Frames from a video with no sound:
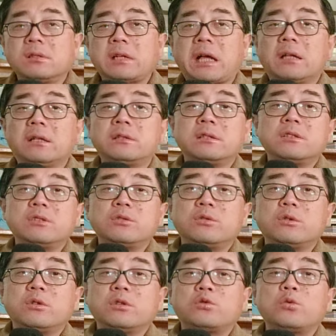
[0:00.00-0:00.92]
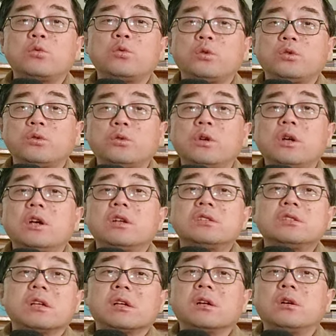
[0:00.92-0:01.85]
啊扔进去，那中国就
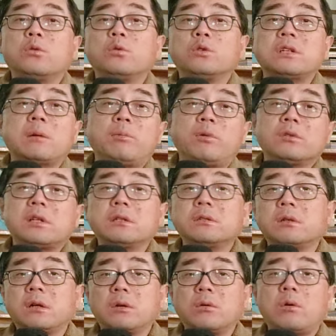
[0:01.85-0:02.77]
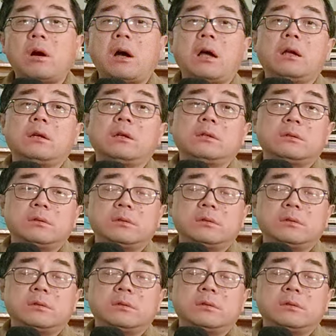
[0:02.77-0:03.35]
整个国家破产就很快了。